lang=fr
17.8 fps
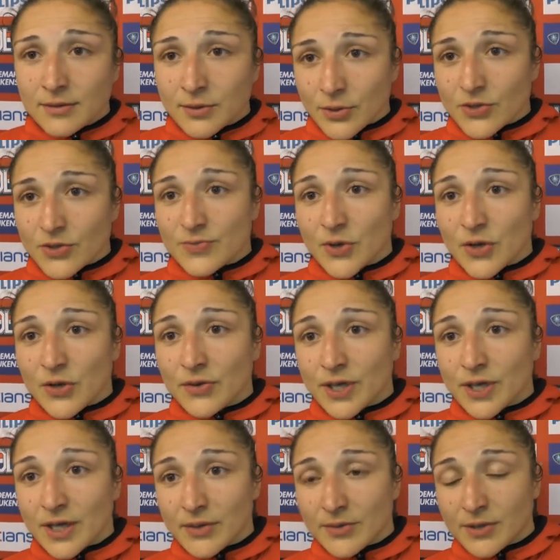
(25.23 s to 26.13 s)
Heureusement,
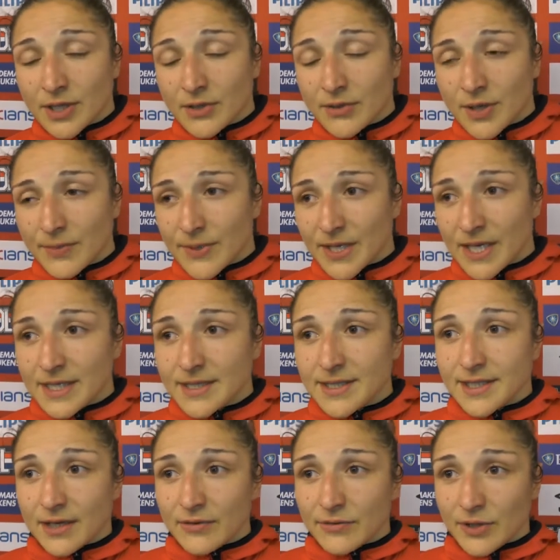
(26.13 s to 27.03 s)
on a, eu un
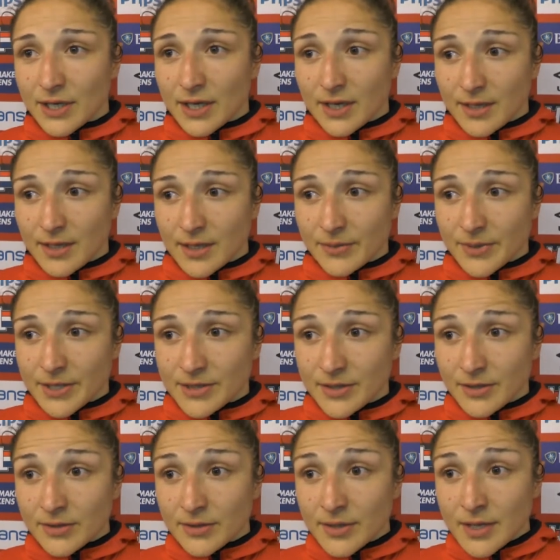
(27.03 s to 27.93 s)
penalty avant la, la
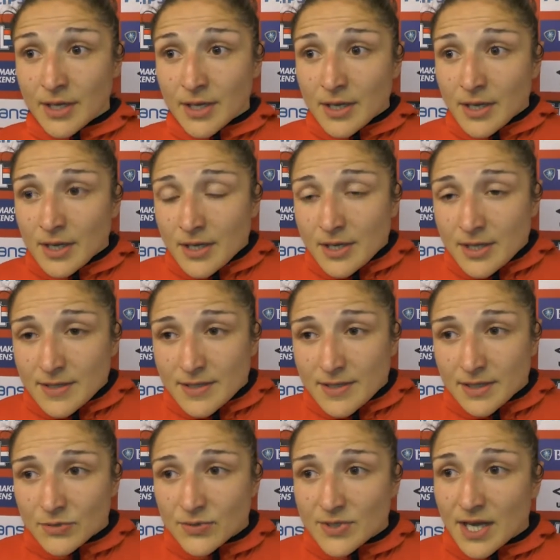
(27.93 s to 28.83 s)
mi-temps
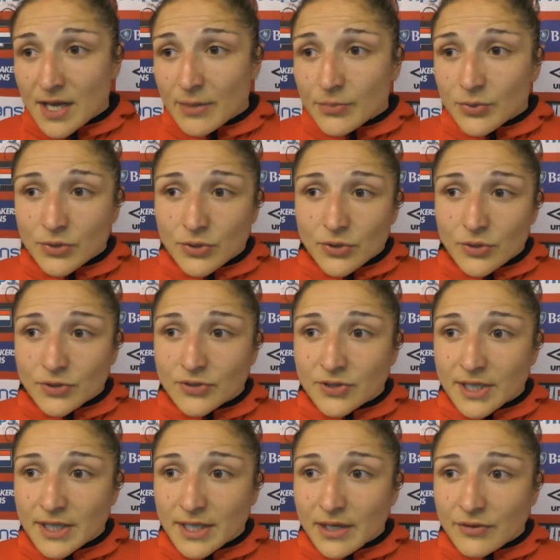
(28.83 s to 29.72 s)
ce qui nous a un peu
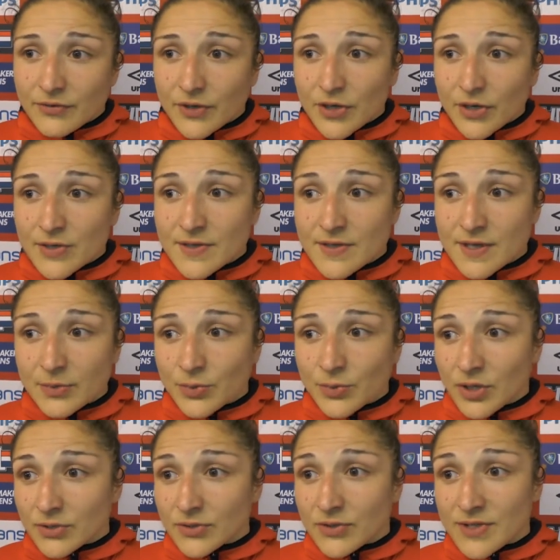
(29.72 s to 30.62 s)
redonné de la force. Et
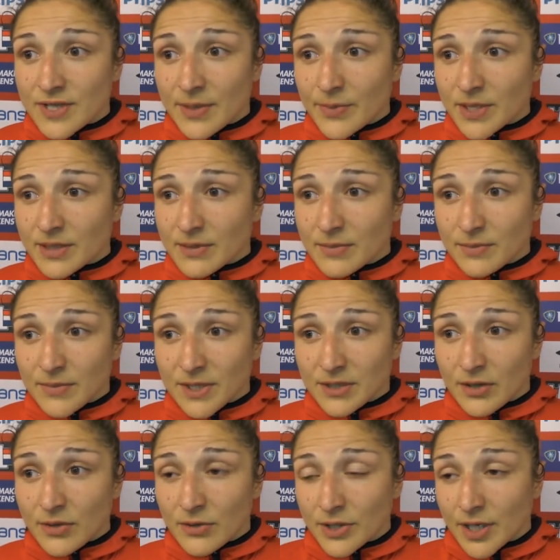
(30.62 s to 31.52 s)
puis en deuxième
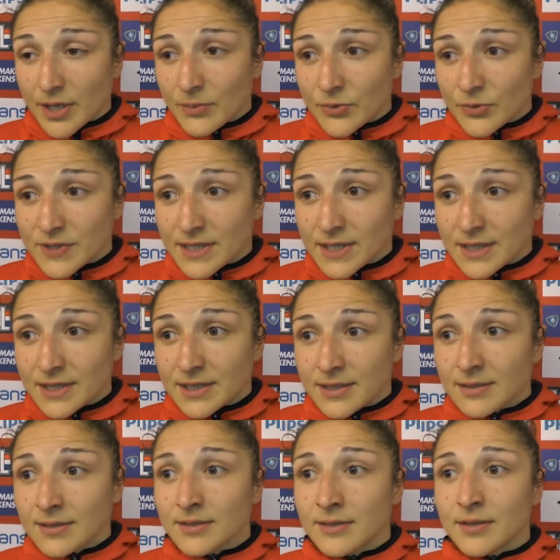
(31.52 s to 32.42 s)
mi-temps, on est
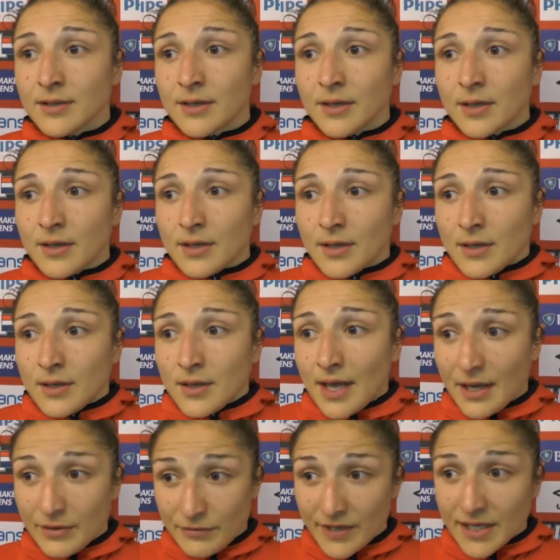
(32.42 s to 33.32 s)
remonté
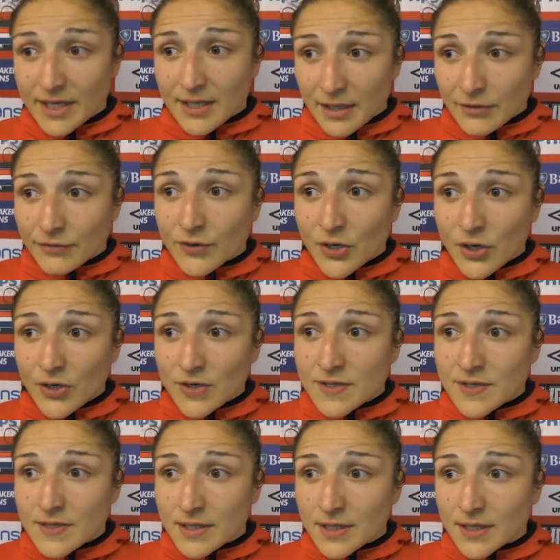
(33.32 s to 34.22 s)
avec la
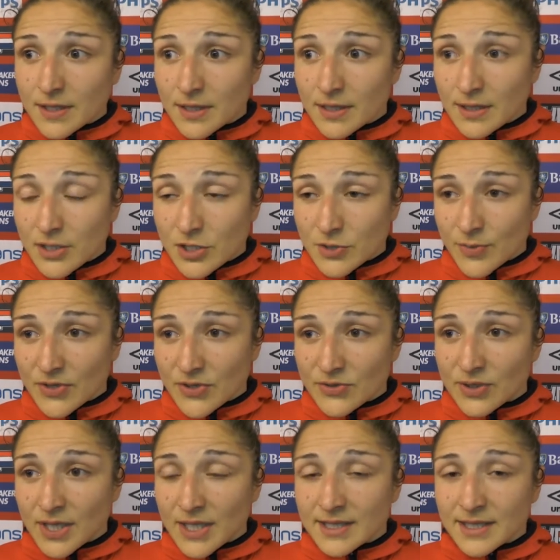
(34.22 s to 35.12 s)
force et, je
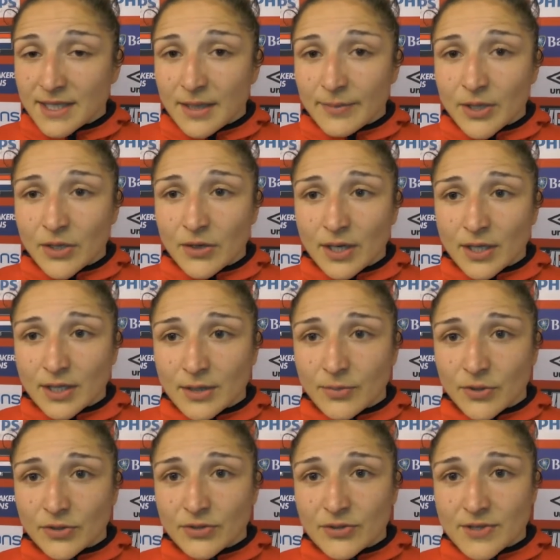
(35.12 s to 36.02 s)
pense qu'on a été la meilleure
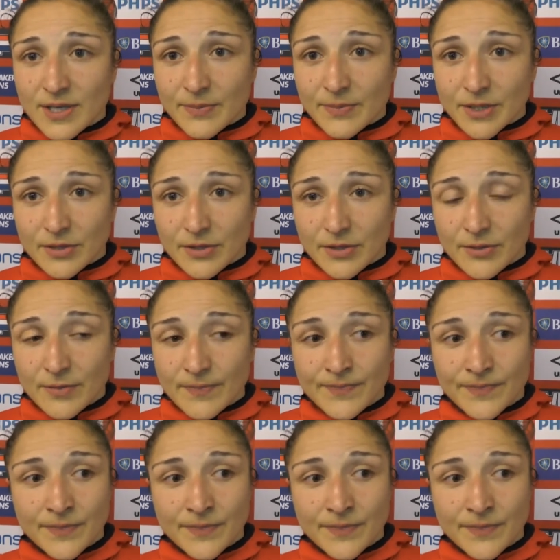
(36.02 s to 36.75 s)
équipe en deuxième mi-temps.